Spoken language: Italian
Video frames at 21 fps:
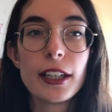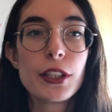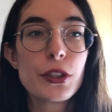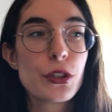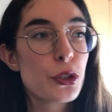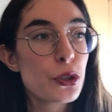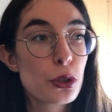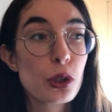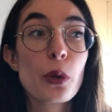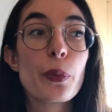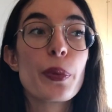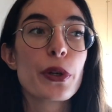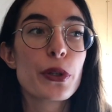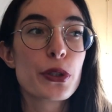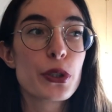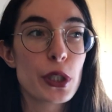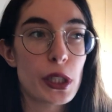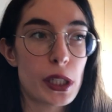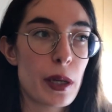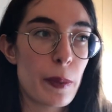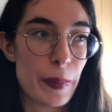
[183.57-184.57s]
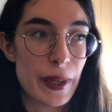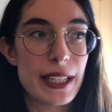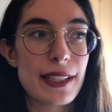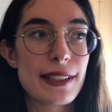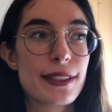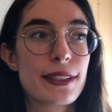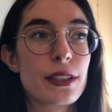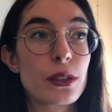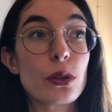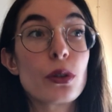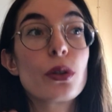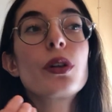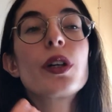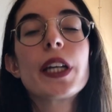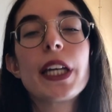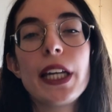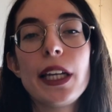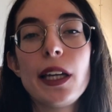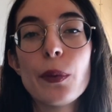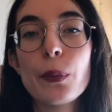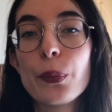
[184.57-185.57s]
Ci sono persone che pensano
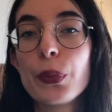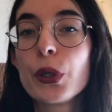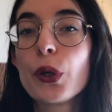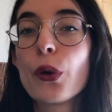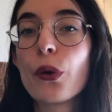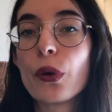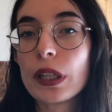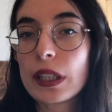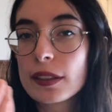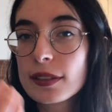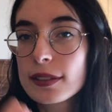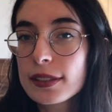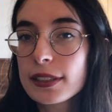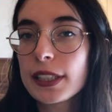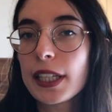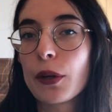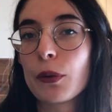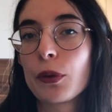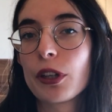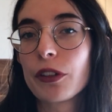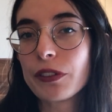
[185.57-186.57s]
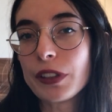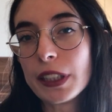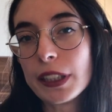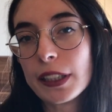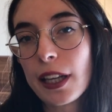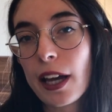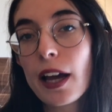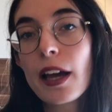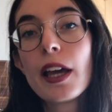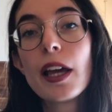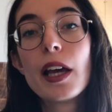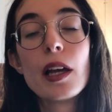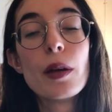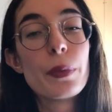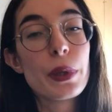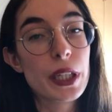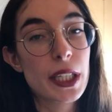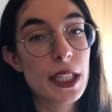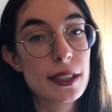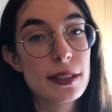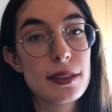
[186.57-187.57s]
che l'embrione sia una vita
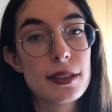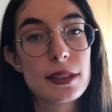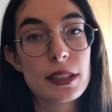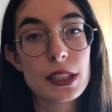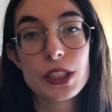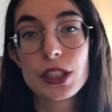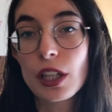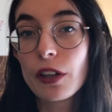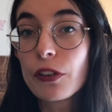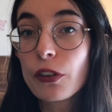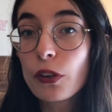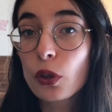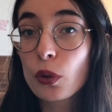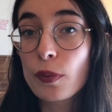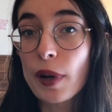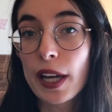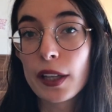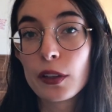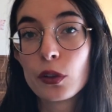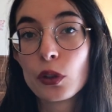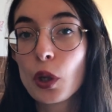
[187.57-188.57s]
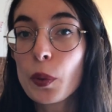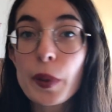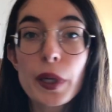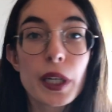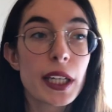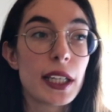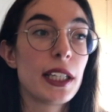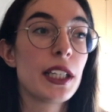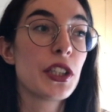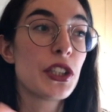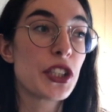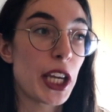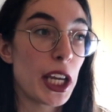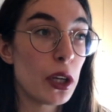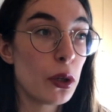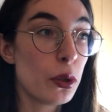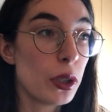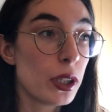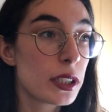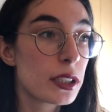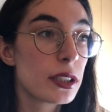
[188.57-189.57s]
perché si sta già formando, perché le
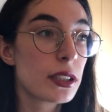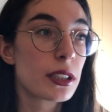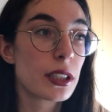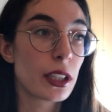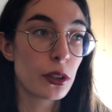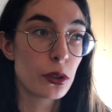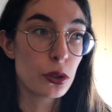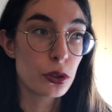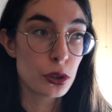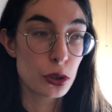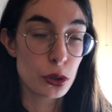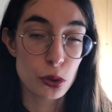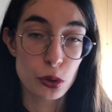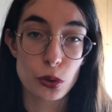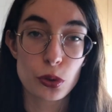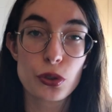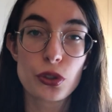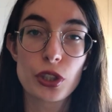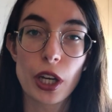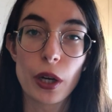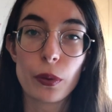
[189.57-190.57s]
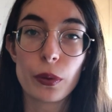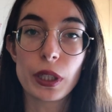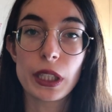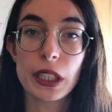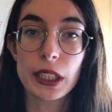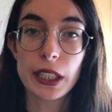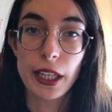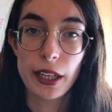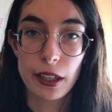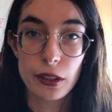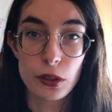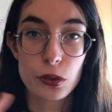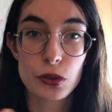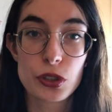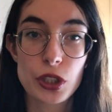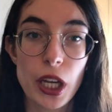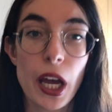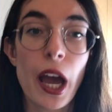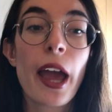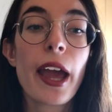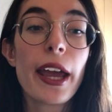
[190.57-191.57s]
cellule si, stanno, si sono già unite e hanno
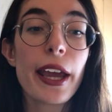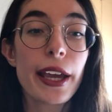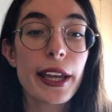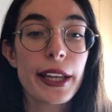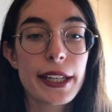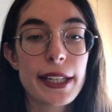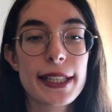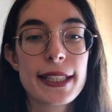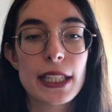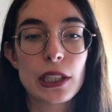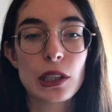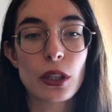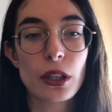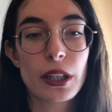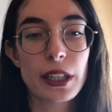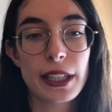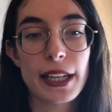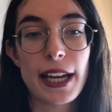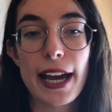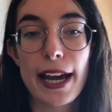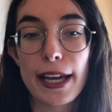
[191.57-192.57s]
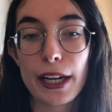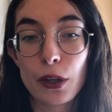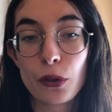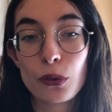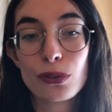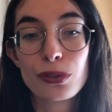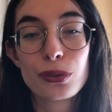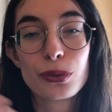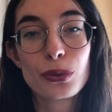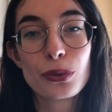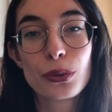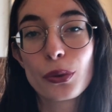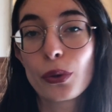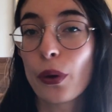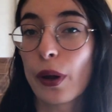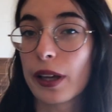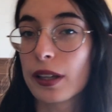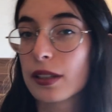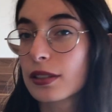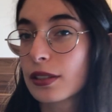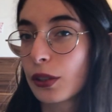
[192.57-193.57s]
già iniziato a creare un futuro
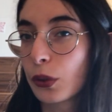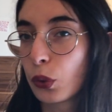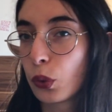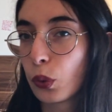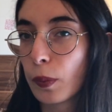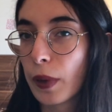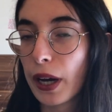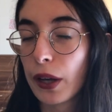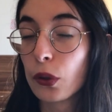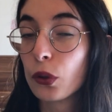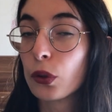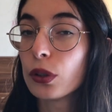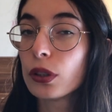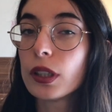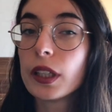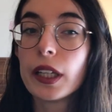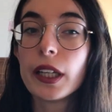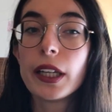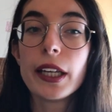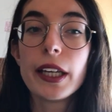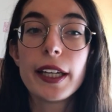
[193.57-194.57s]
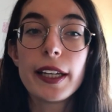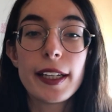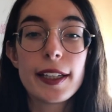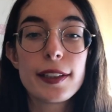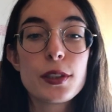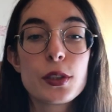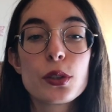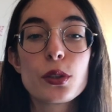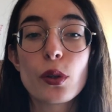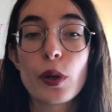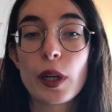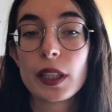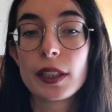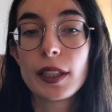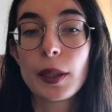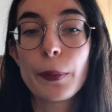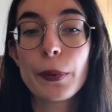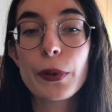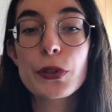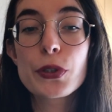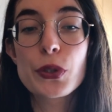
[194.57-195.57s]
essere umano e ci sono
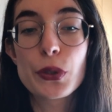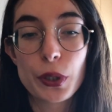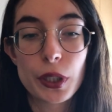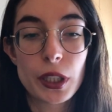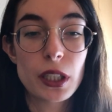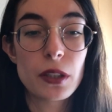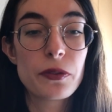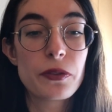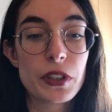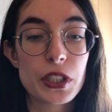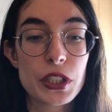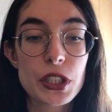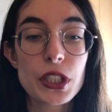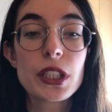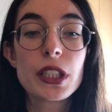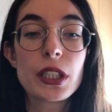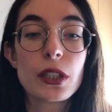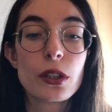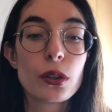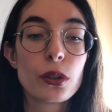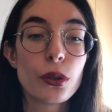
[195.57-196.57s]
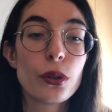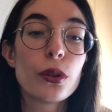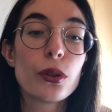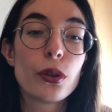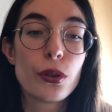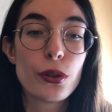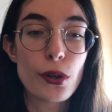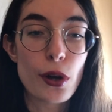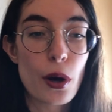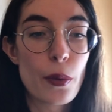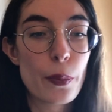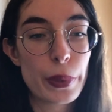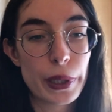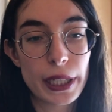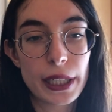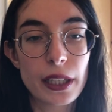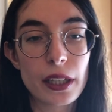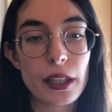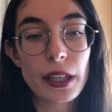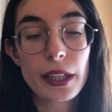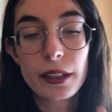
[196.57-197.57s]
altre persone che invece dicono no
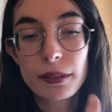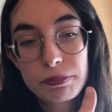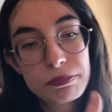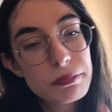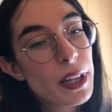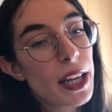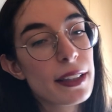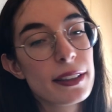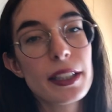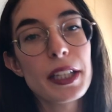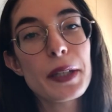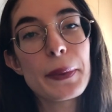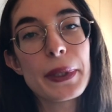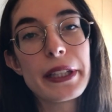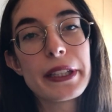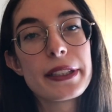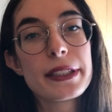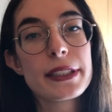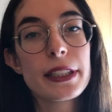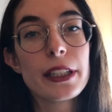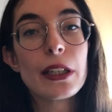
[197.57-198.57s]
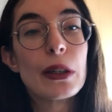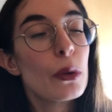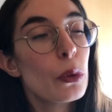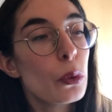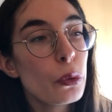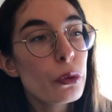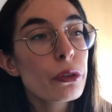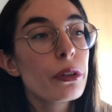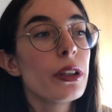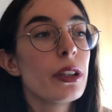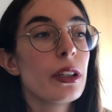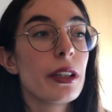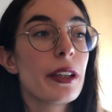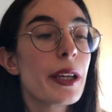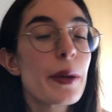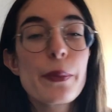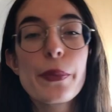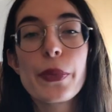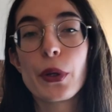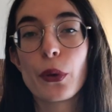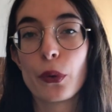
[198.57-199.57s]
perché a tre mesi un
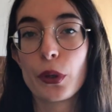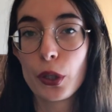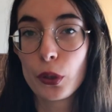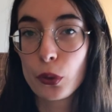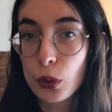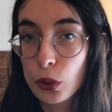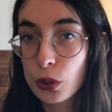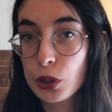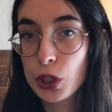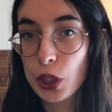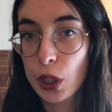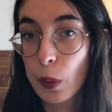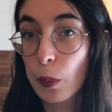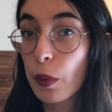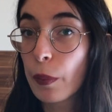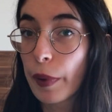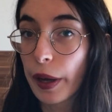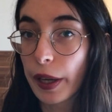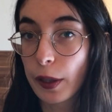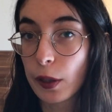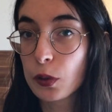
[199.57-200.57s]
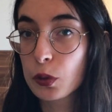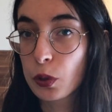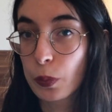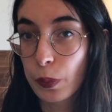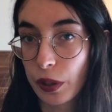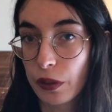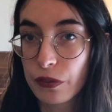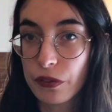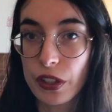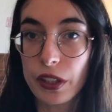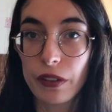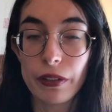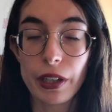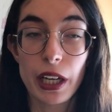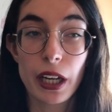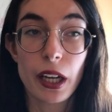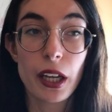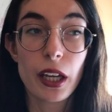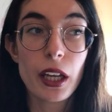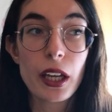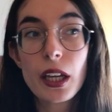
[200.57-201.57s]
embrione non riuscirebbe mai a
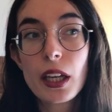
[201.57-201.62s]
sopravvivere.